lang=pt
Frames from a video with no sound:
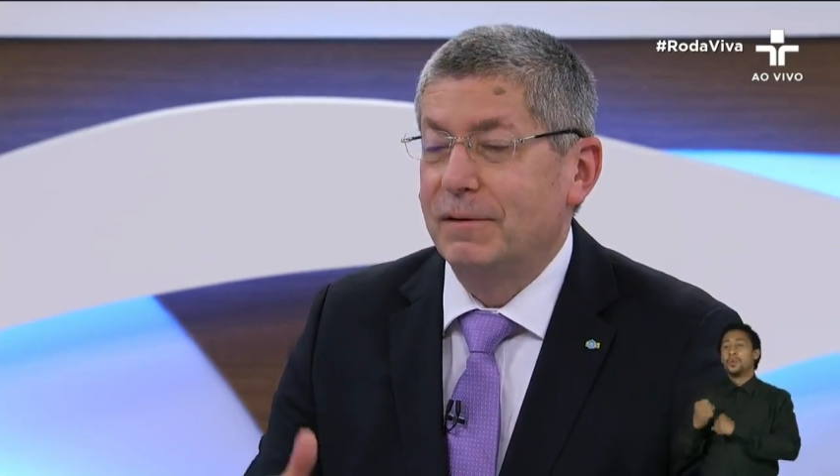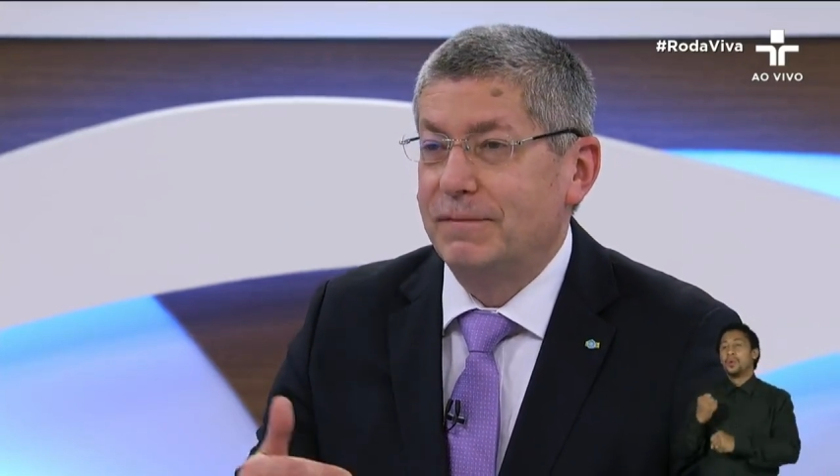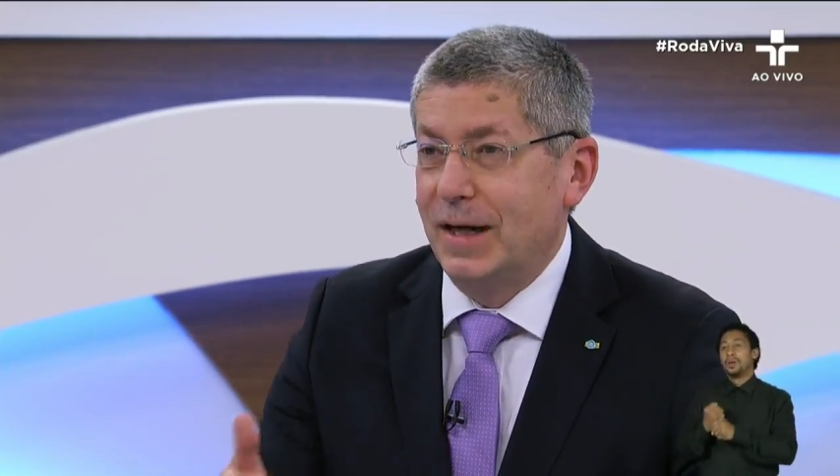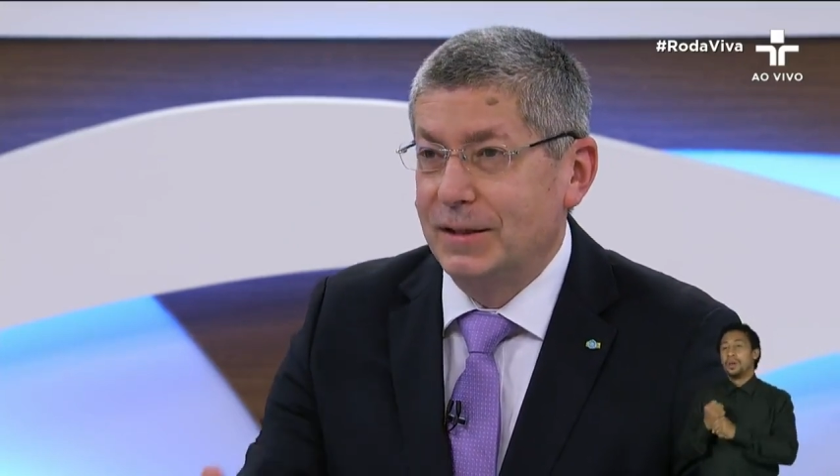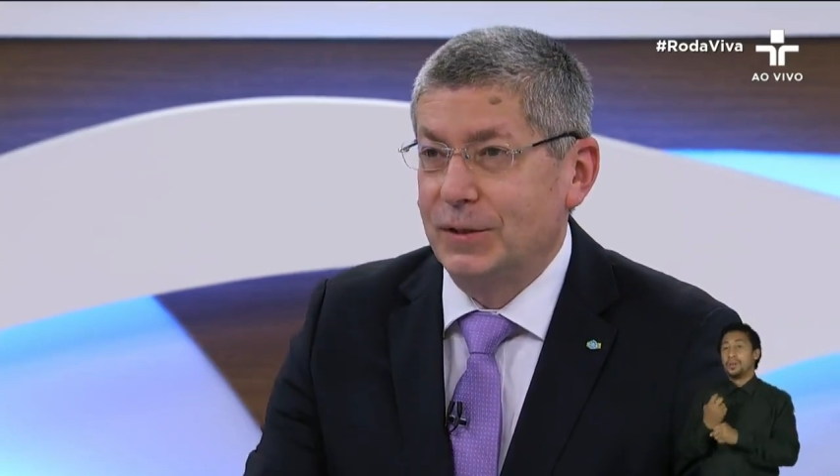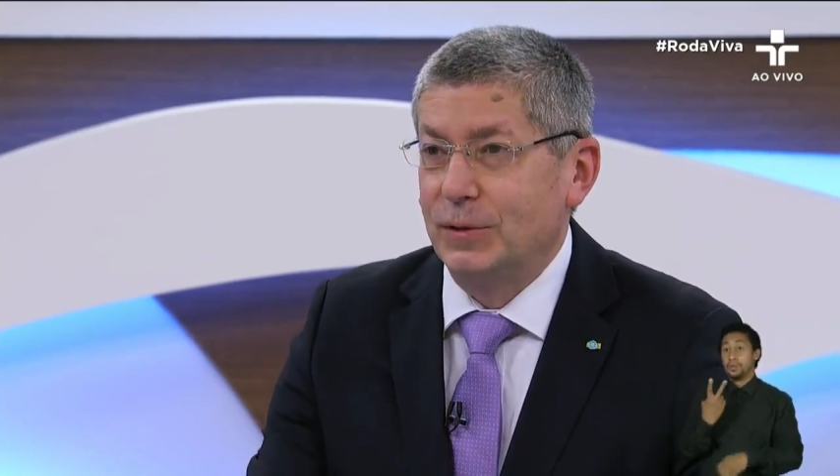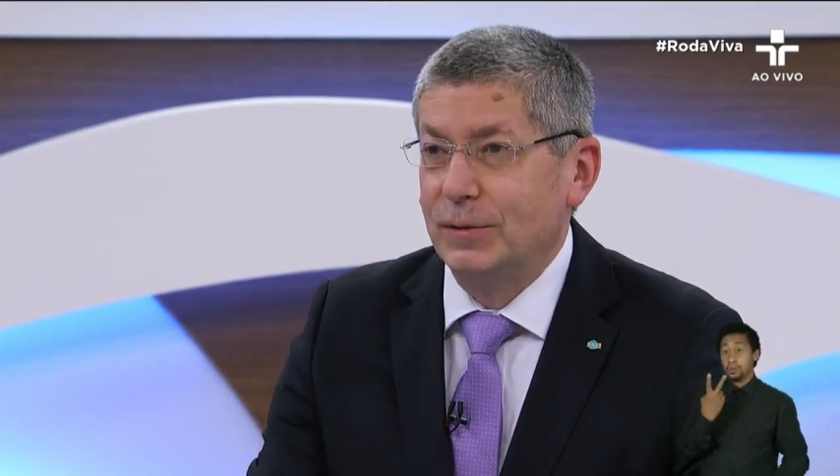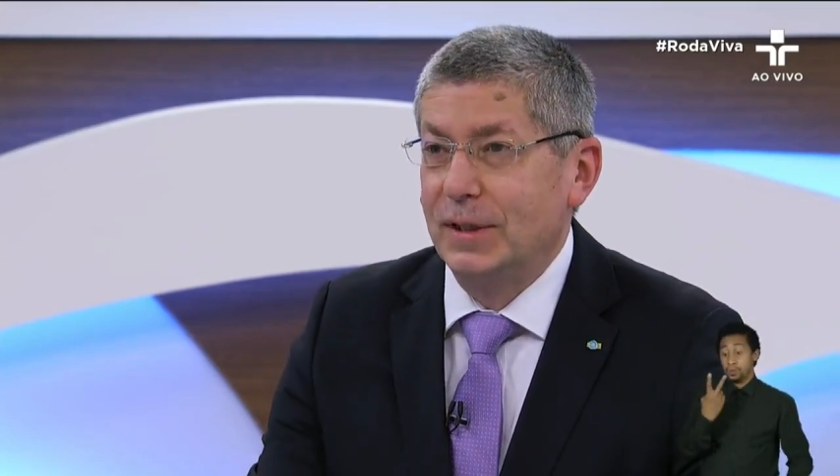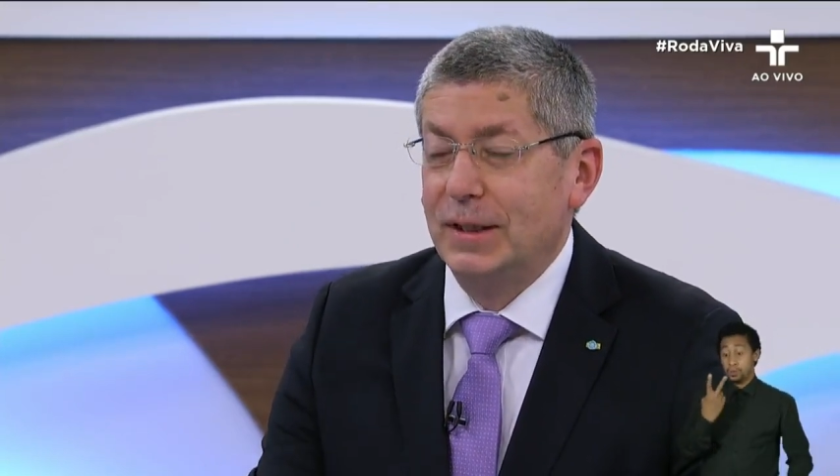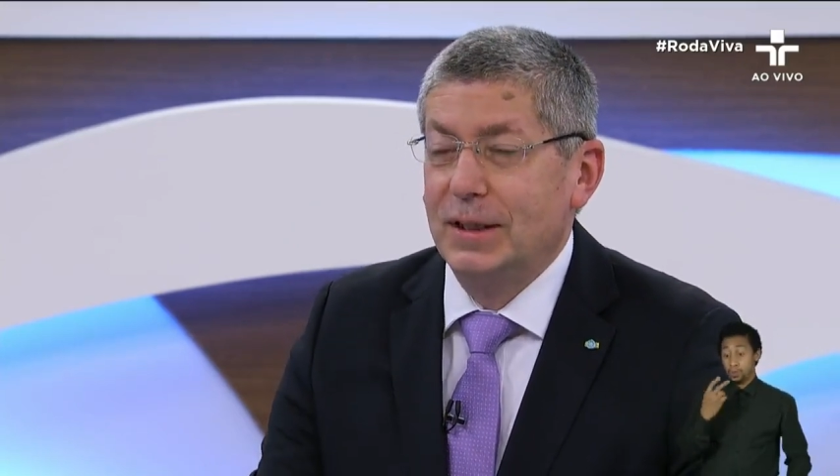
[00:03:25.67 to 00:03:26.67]

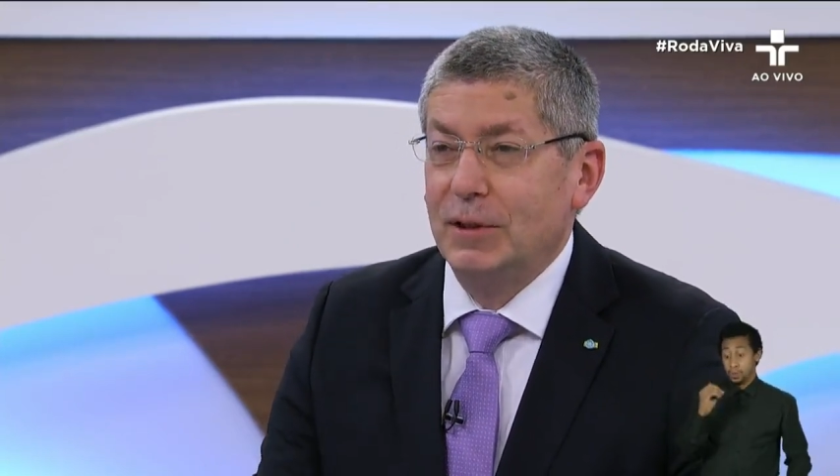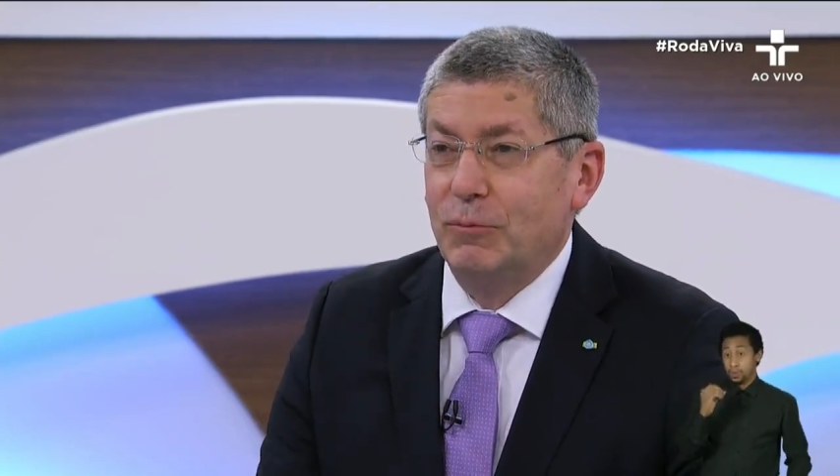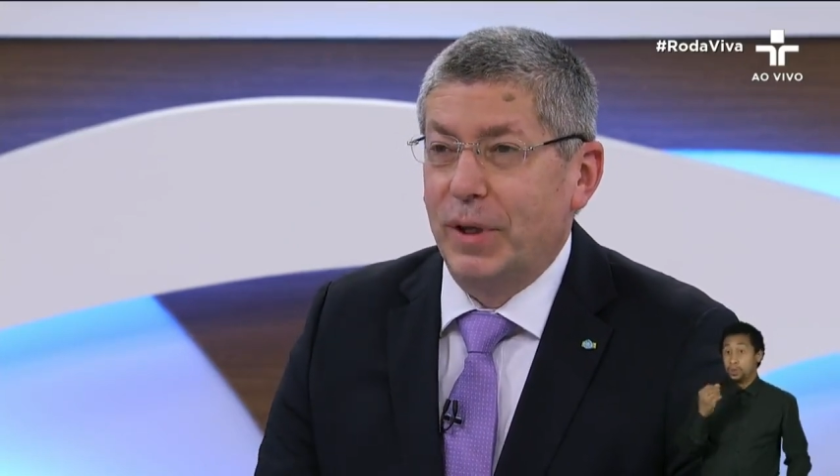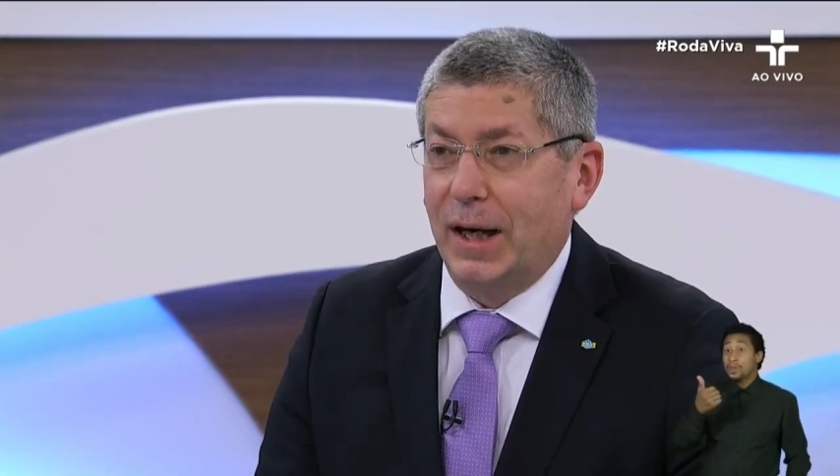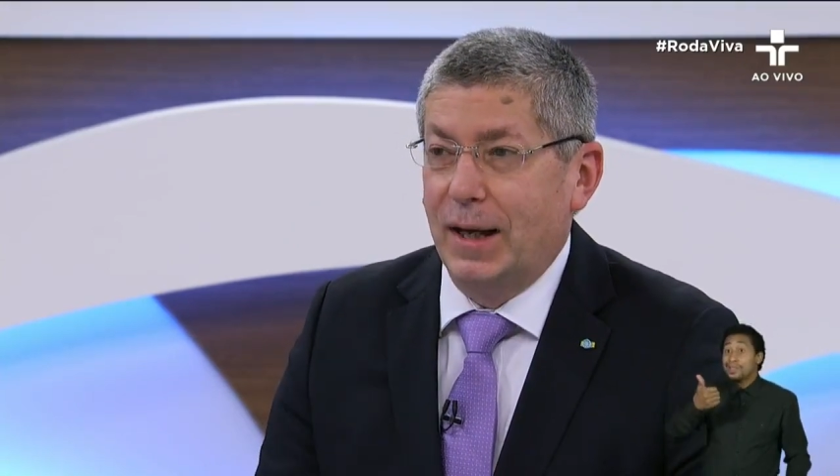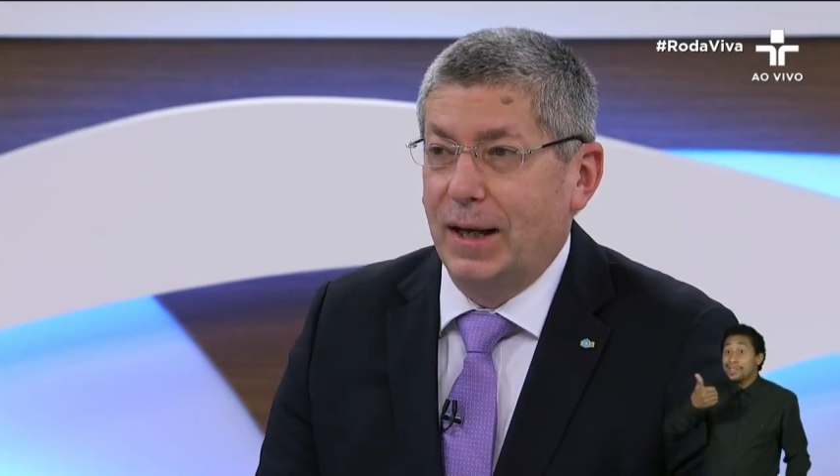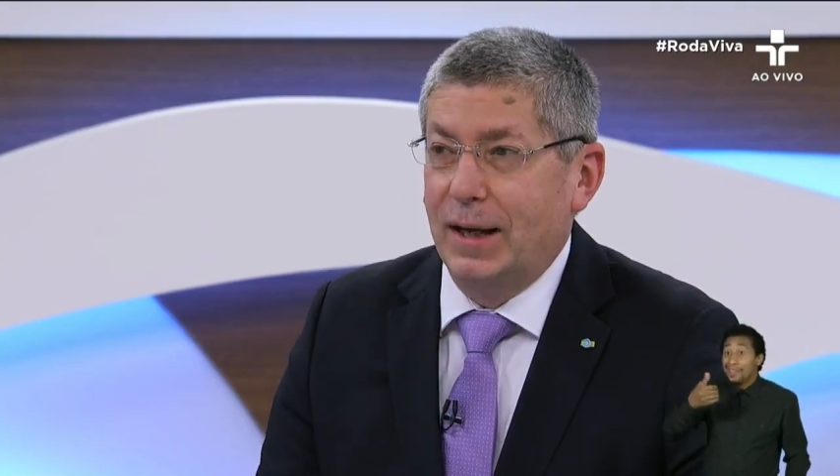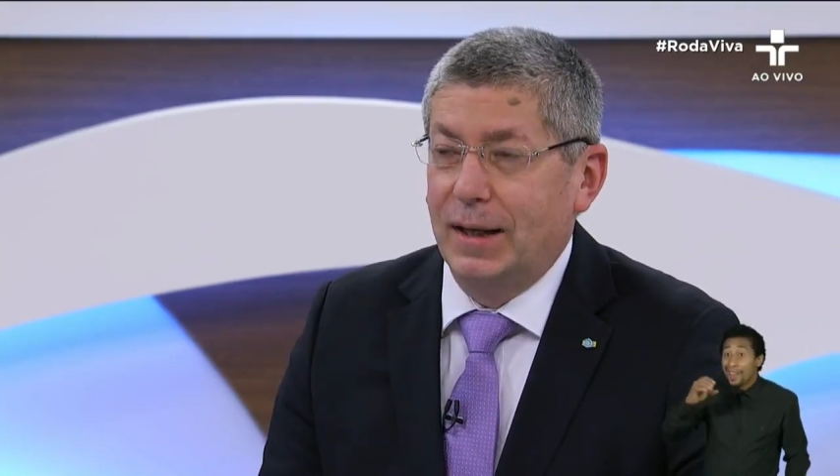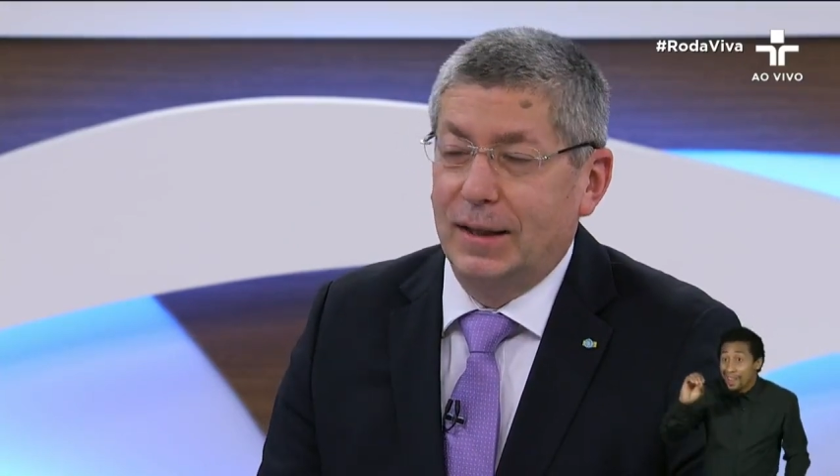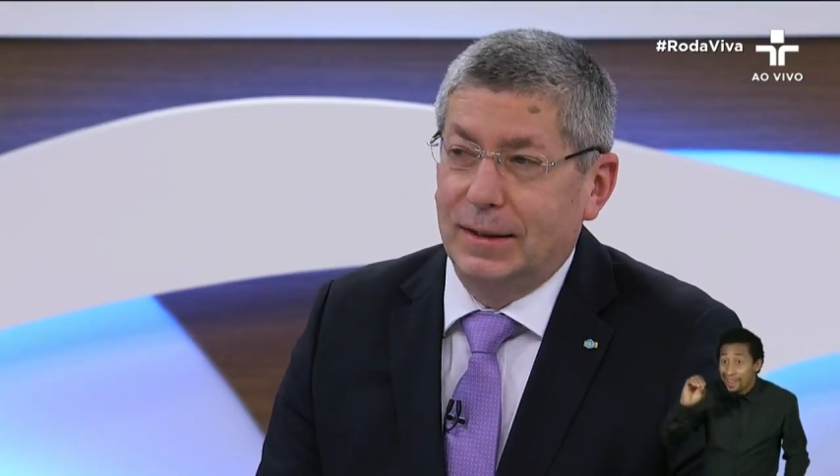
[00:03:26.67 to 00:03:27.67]
avanço
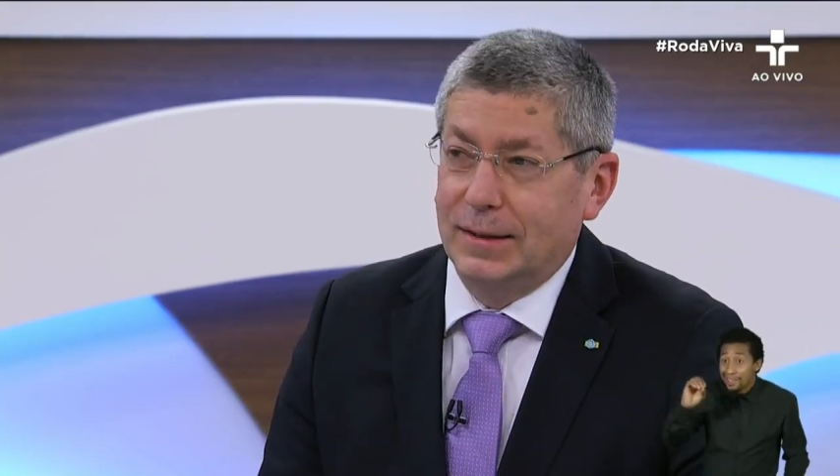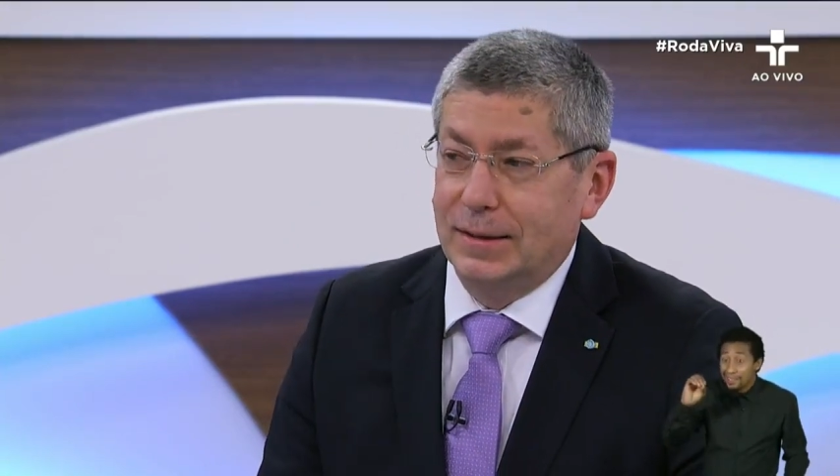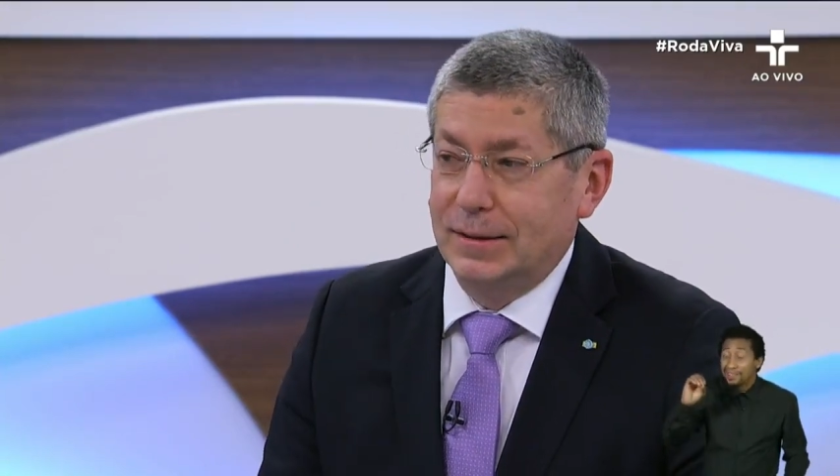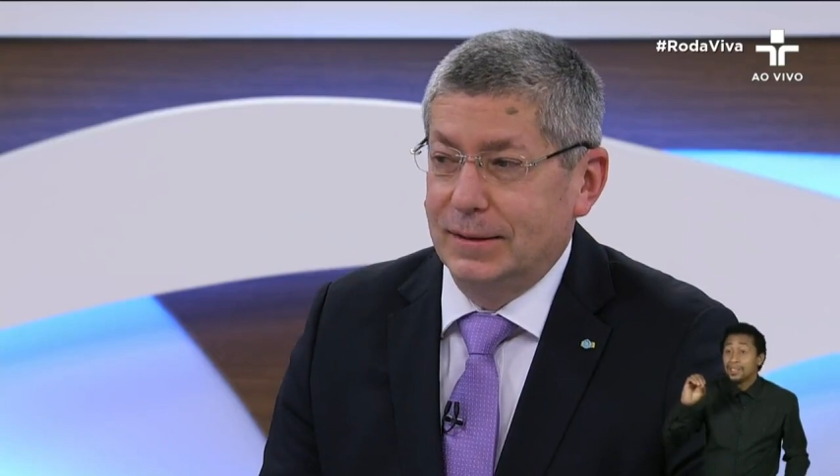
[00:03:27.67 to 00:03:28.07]
para